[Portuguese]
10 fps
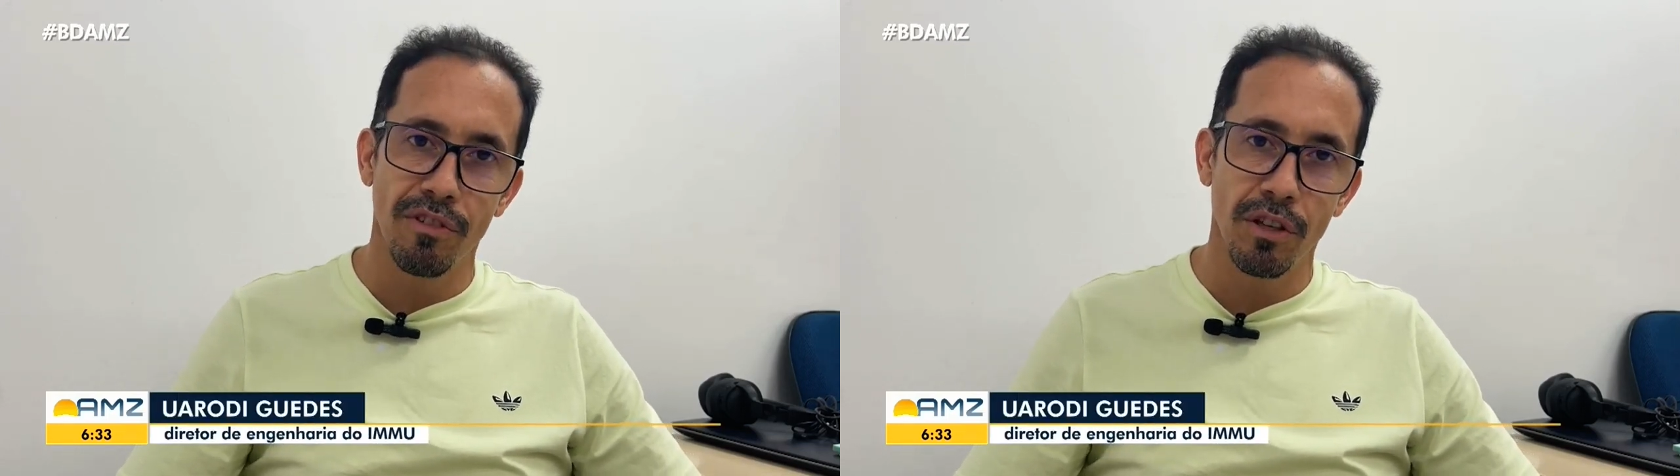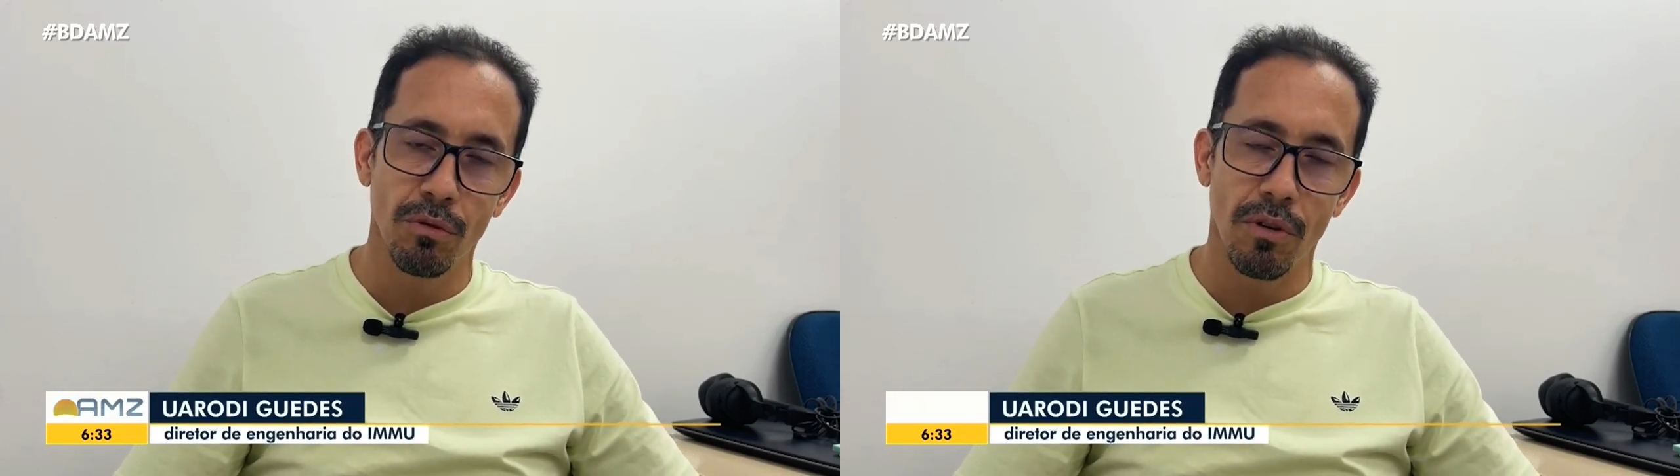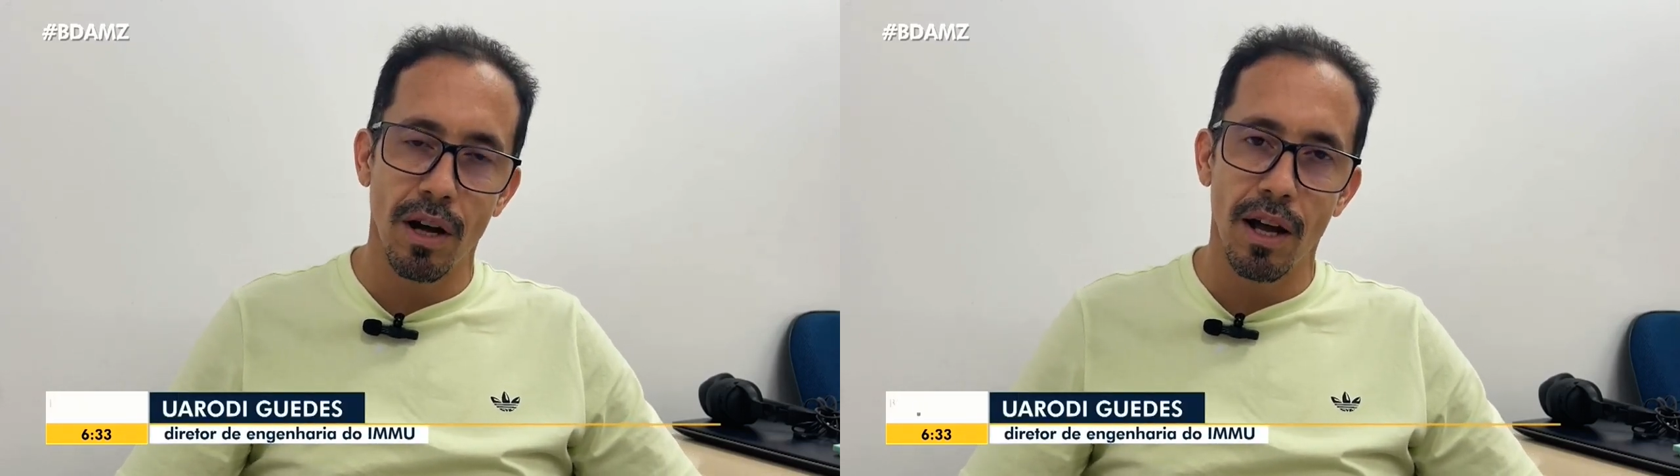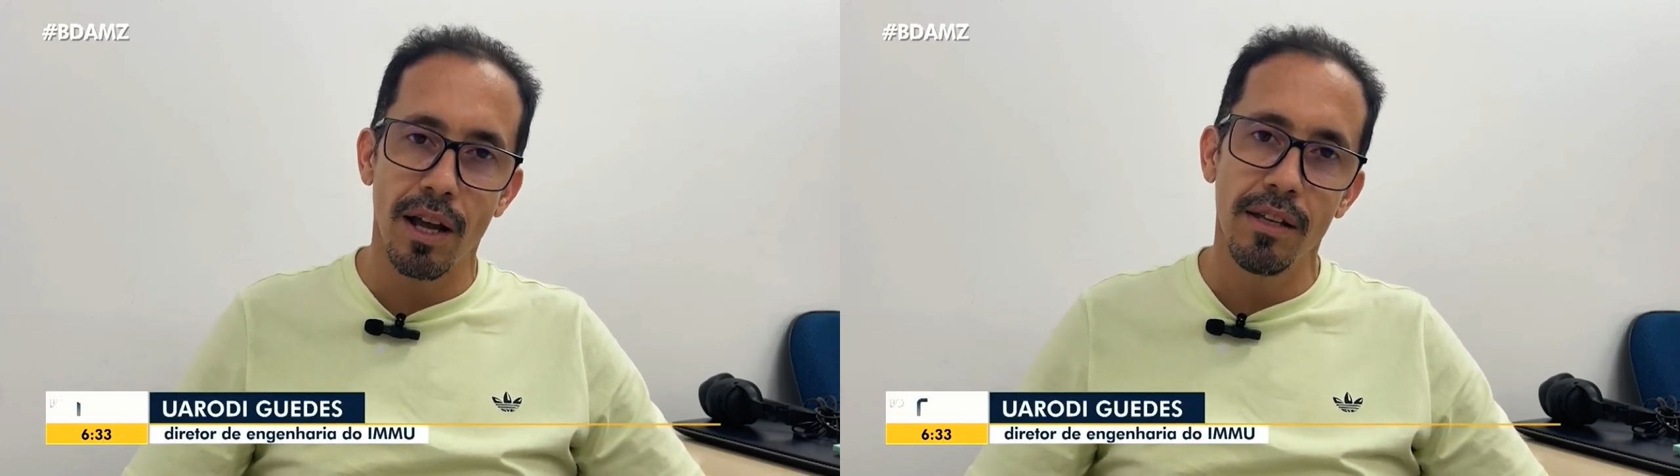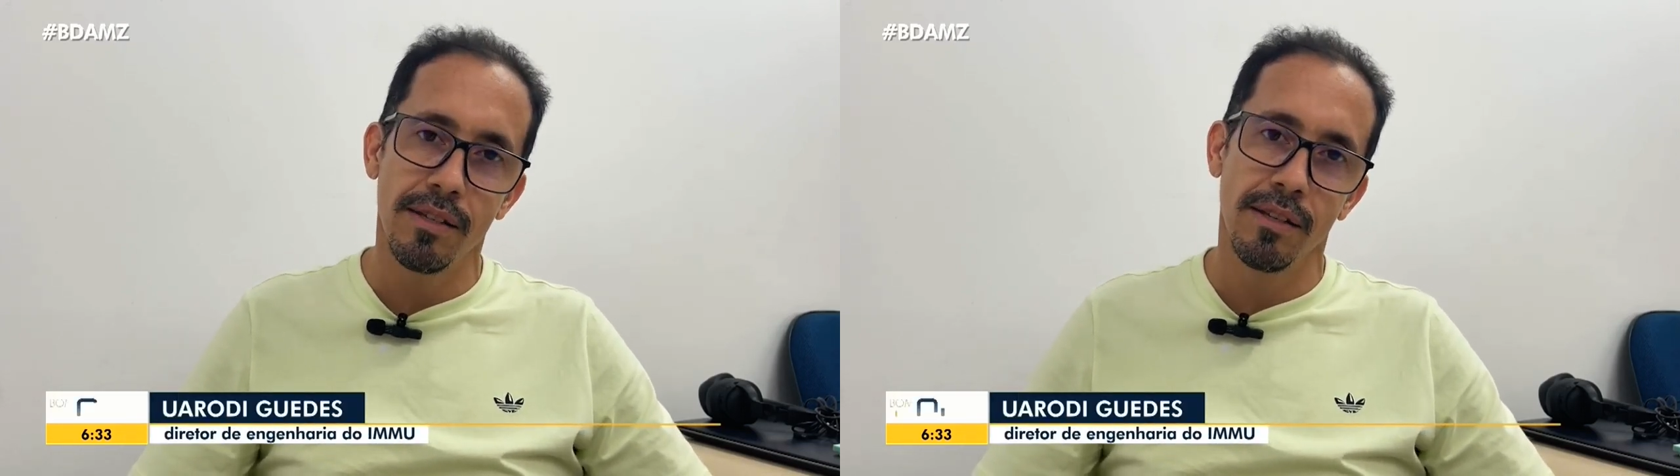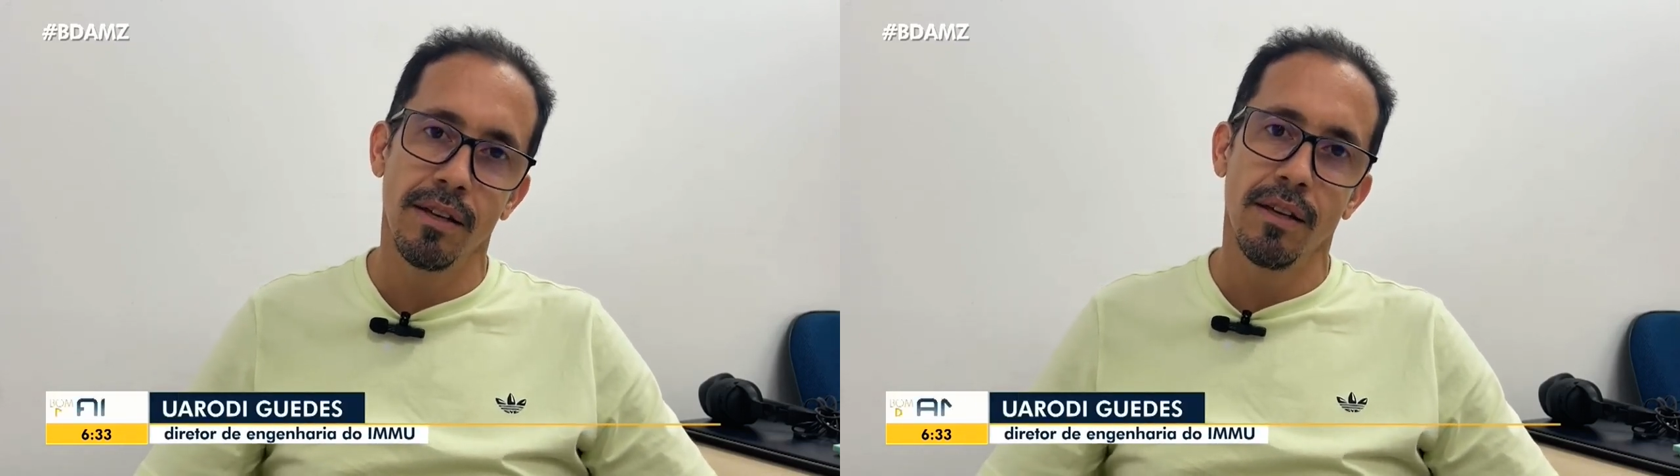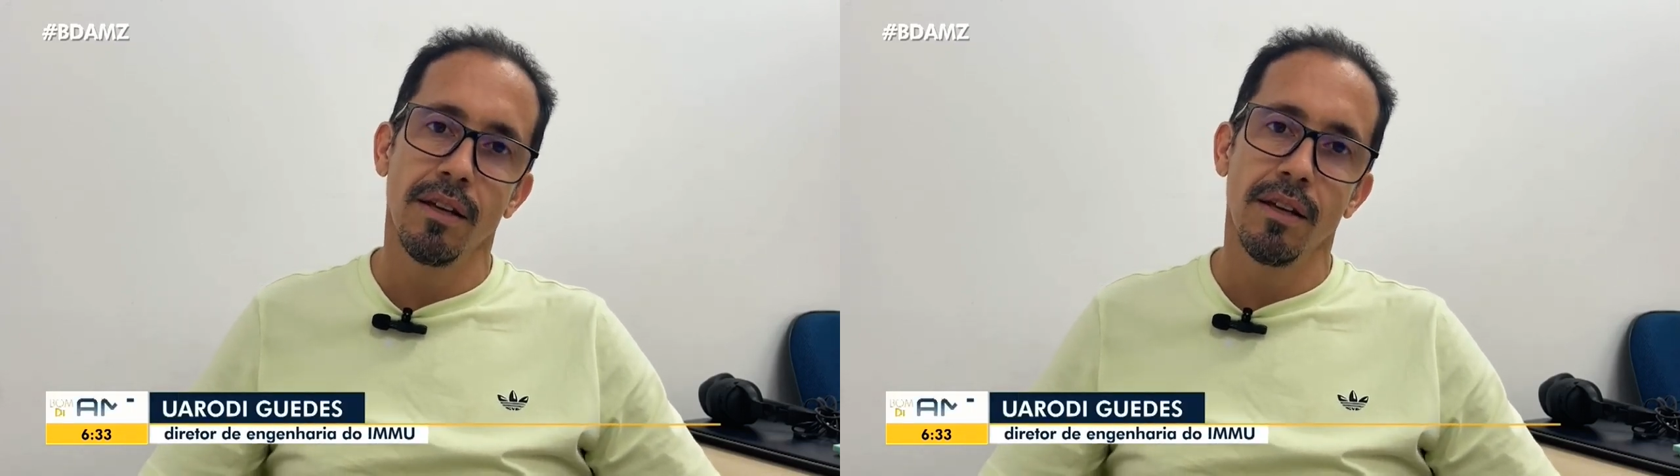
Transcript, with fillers: virtuais